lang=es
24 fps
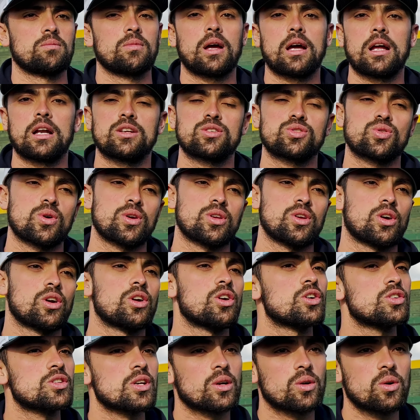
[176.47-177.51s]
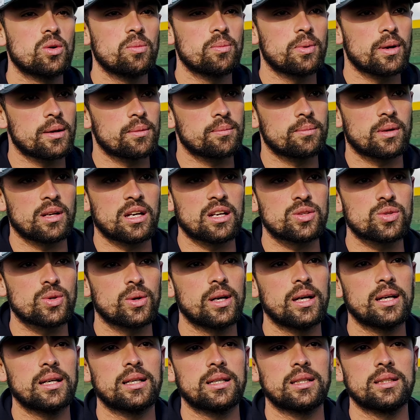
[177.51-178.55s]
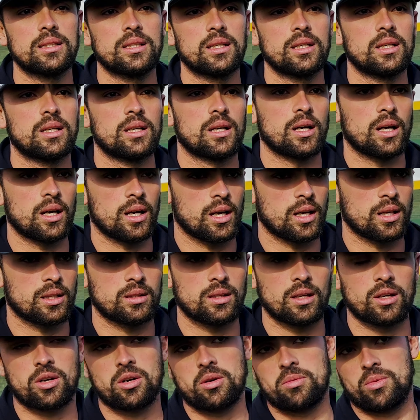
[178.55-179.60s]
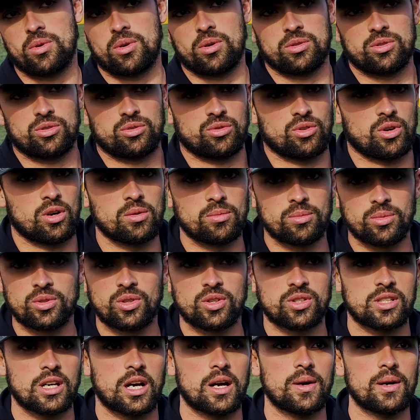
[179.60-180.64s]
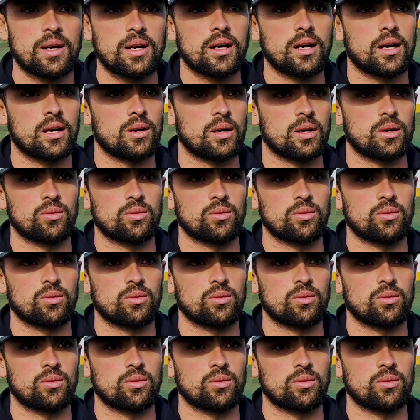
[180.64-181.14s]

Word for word: el sueño no se cumple en Venezuela, este, como todo el mundo sabe, es